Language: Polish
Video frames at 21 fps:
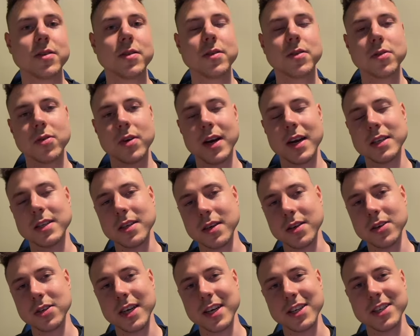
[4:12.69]
która jest
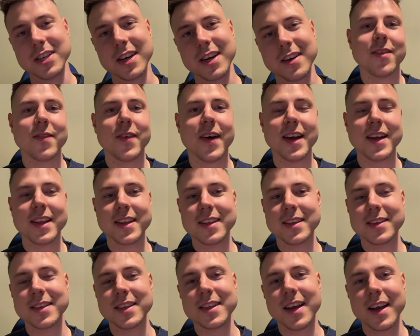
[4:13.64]
lżejsza. Fajne
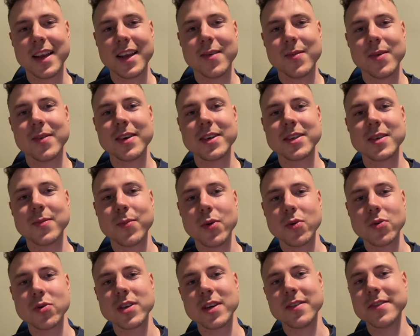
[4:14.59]
to zadanie, bo właśnie
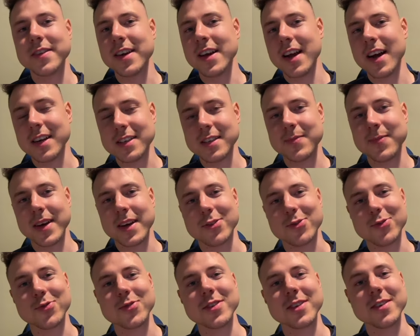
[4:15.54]
porusza wiele
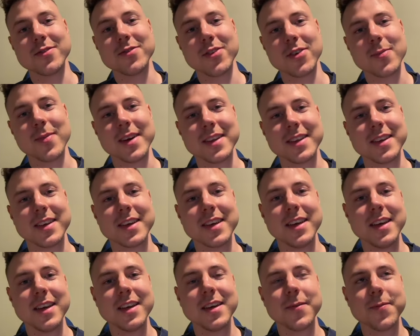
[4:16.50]
aspektów z
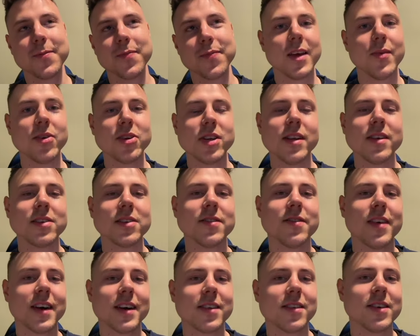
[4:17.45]
informatyki i myślę, że
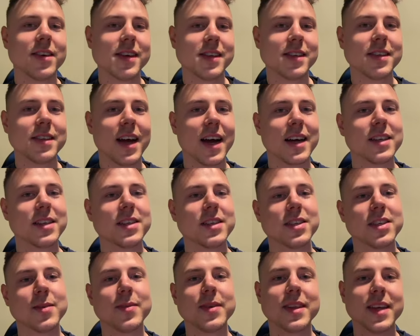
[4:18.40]
warto je znać,
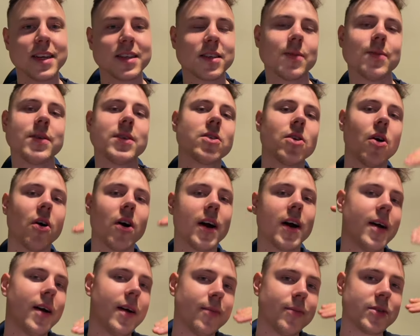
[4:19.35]
żeby tak sobie
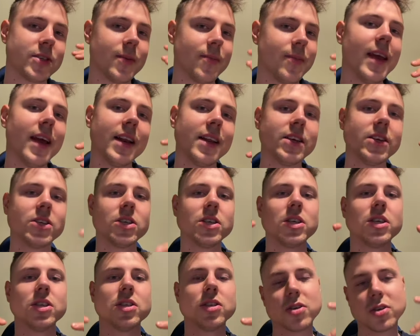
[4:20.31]
trochę przemielić
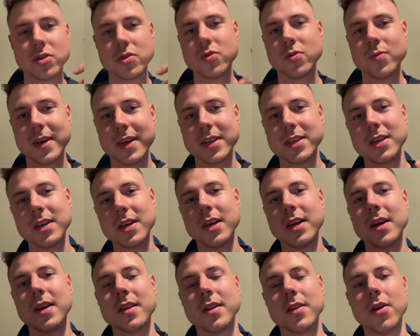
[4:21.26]
i zrozumieć,
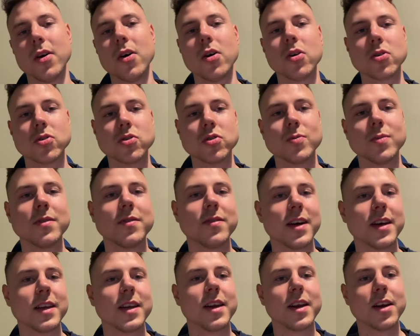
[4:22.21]
to
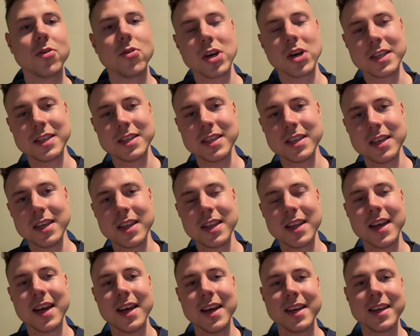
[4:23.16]
rozumowanie
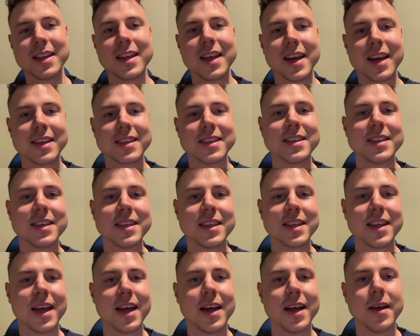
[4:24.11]
rekurencyjne,
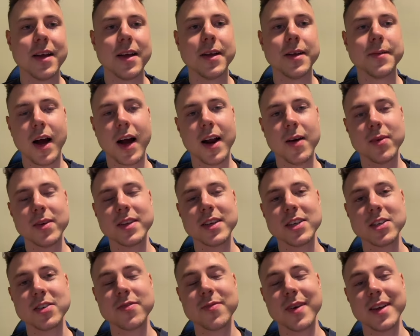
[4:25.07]
iteracyjne, albo
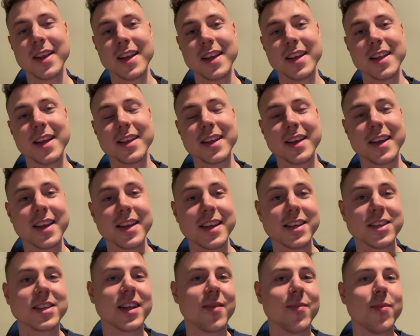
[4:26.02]
też wpadanie na takie
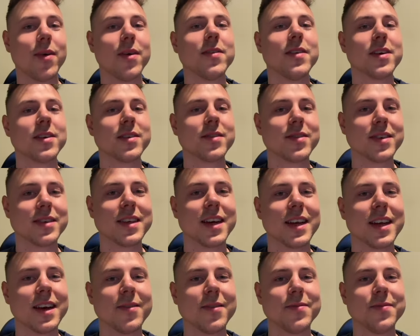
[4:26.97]
niesztampowe
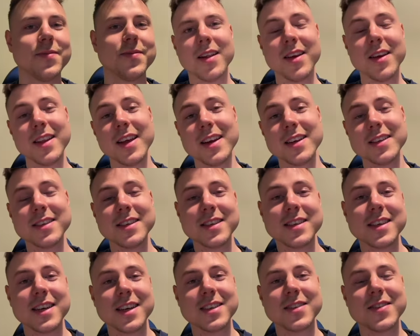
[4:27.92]
rozwiązania. No i teraz
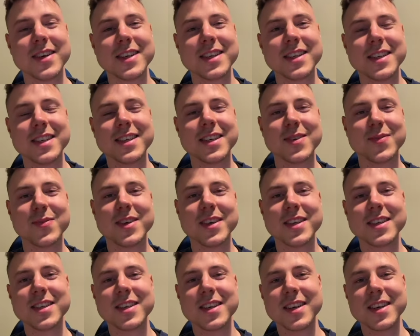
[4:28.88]
jest czas właśnie,
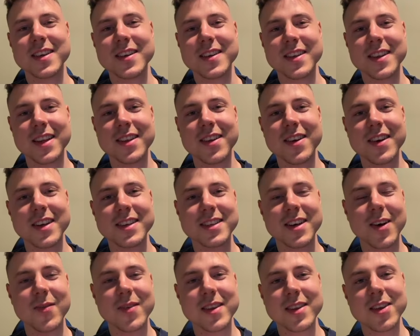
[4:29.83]
żebyś y, na dole
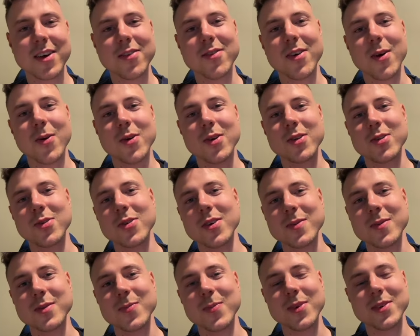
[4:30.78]
skomentował,
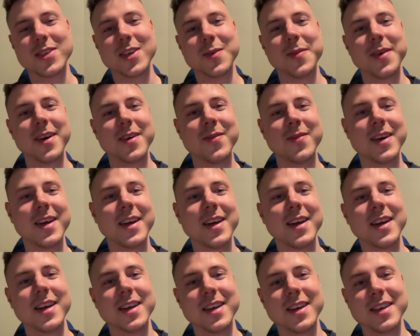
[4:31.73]
którym sposobem
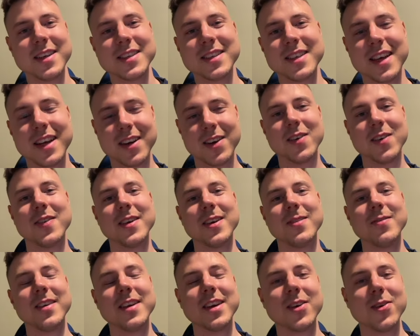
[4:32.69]
y, z tego
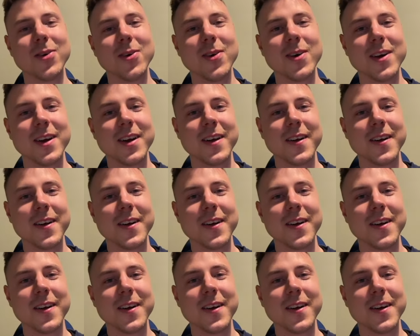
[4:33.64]
filmiku